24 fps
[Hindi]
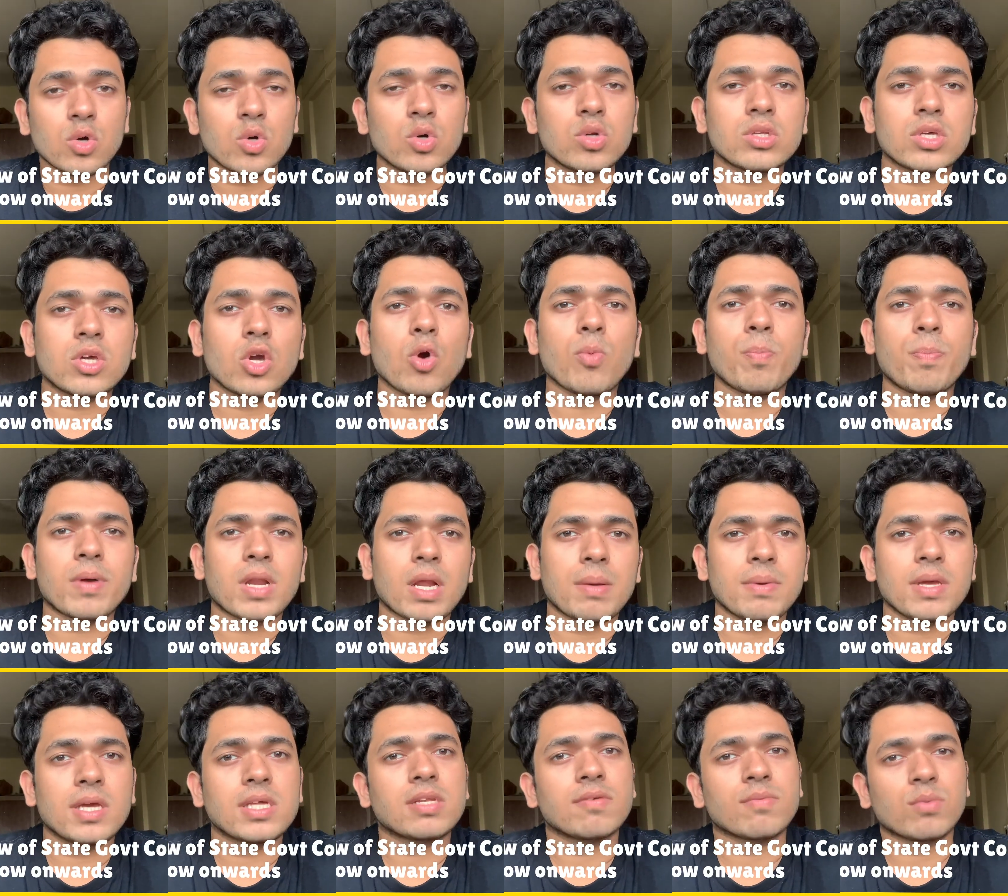उनके ऊपर
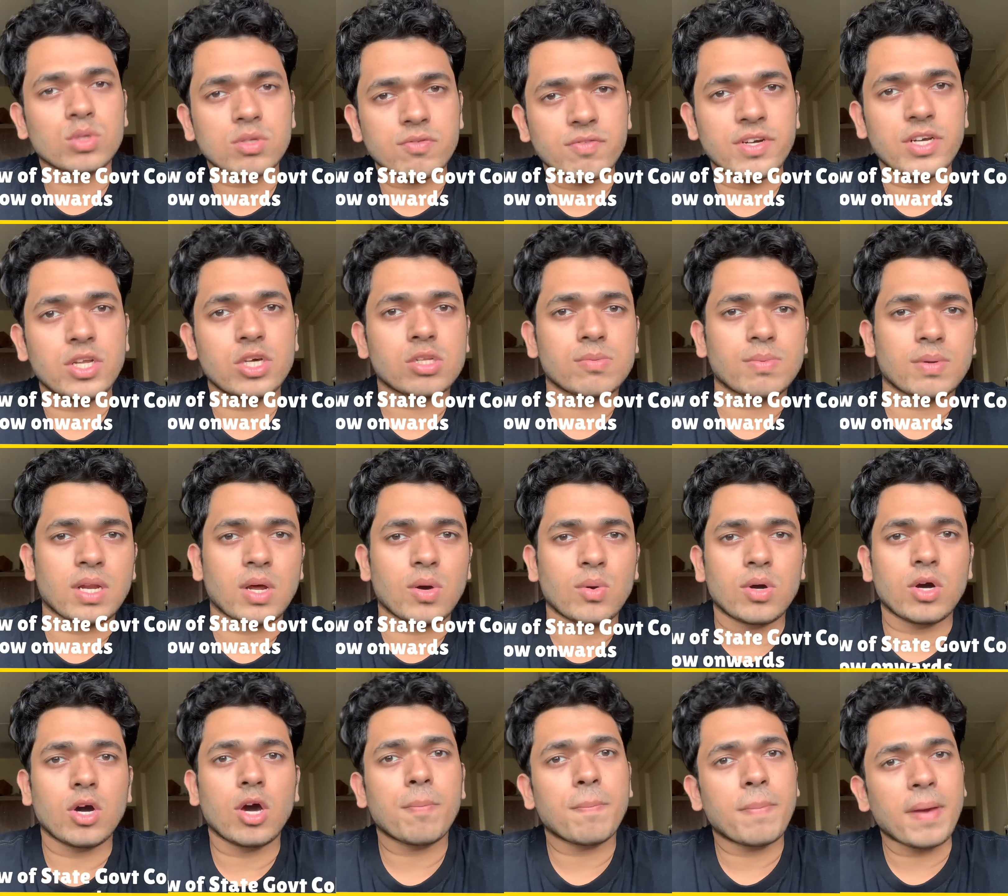अभी ये सब कुछ वीडियोस
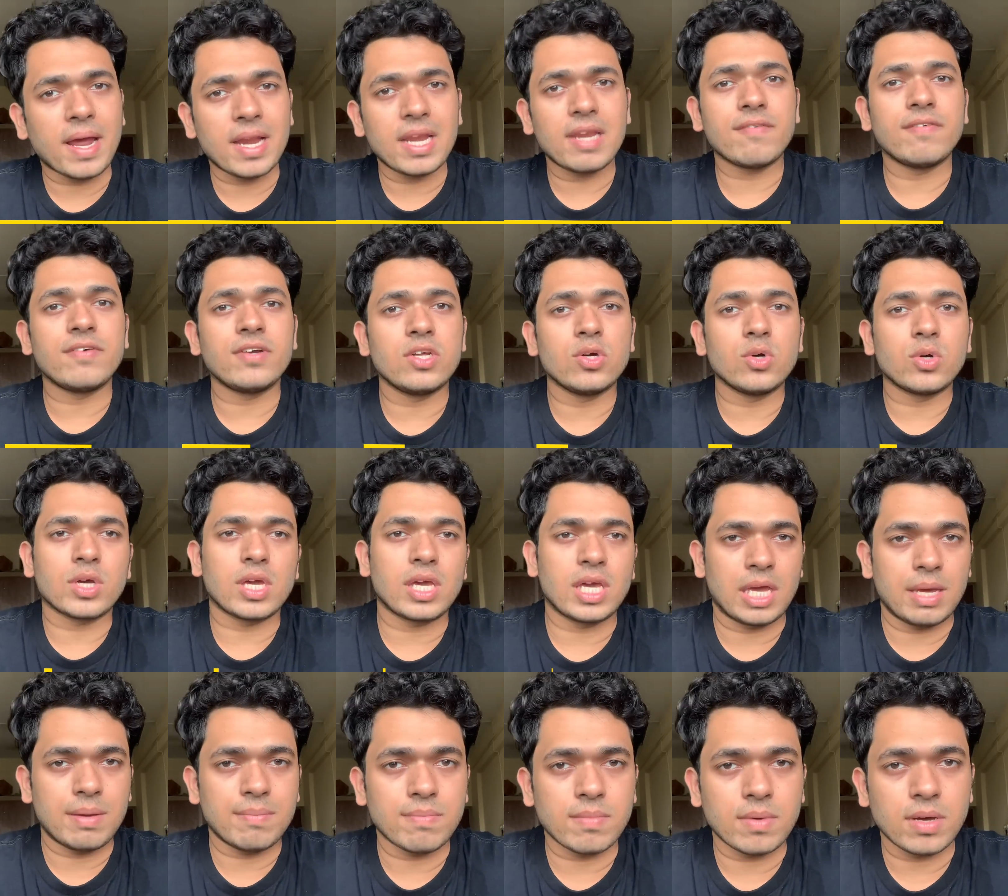बनाऊंगा और पहली वीडियो होगी
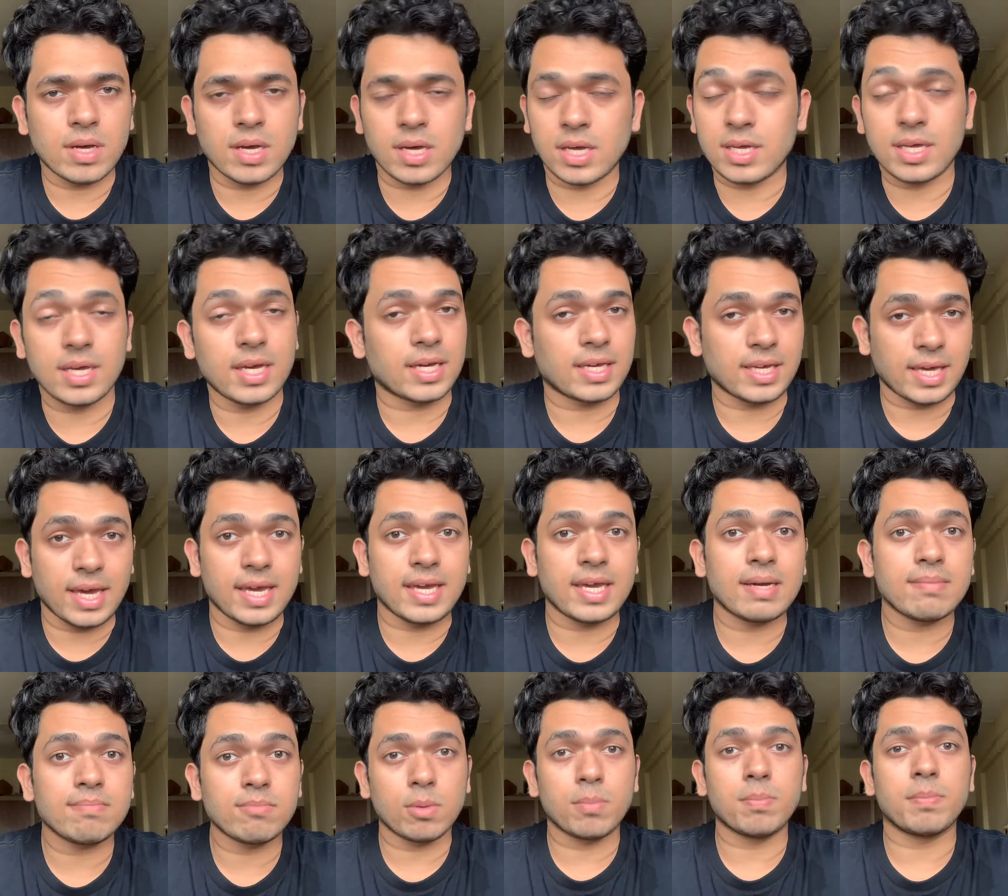एम ये के
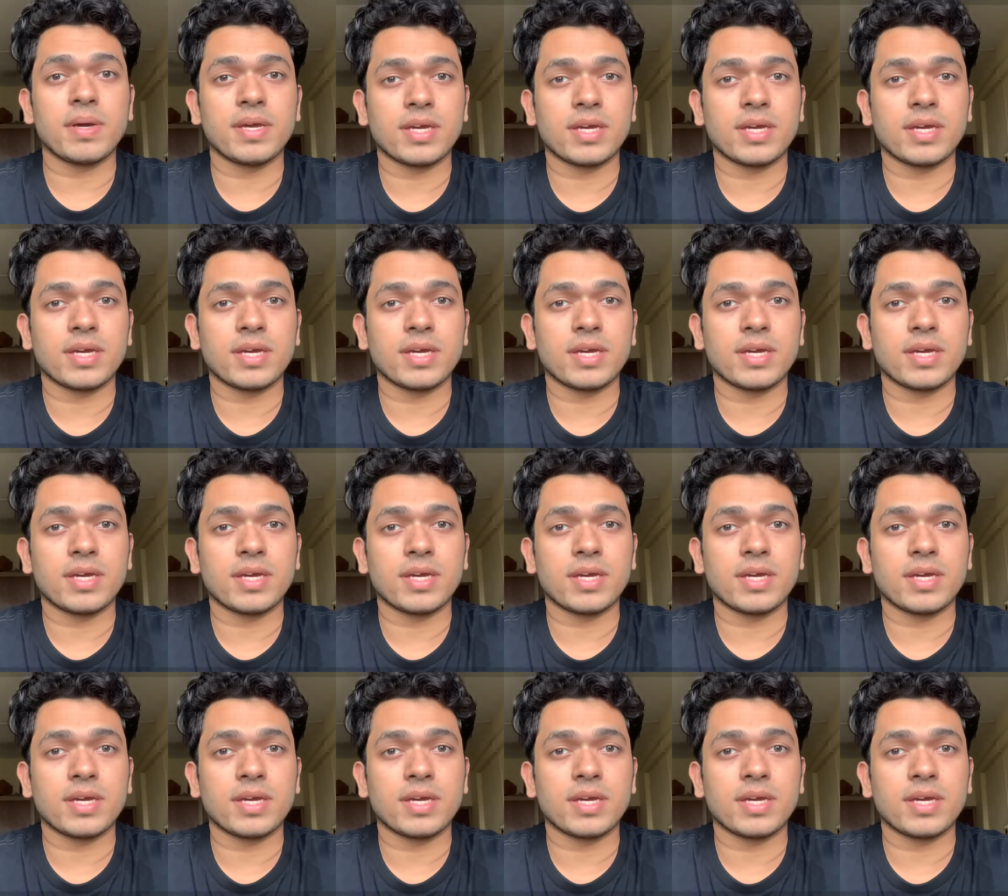एम मुंबई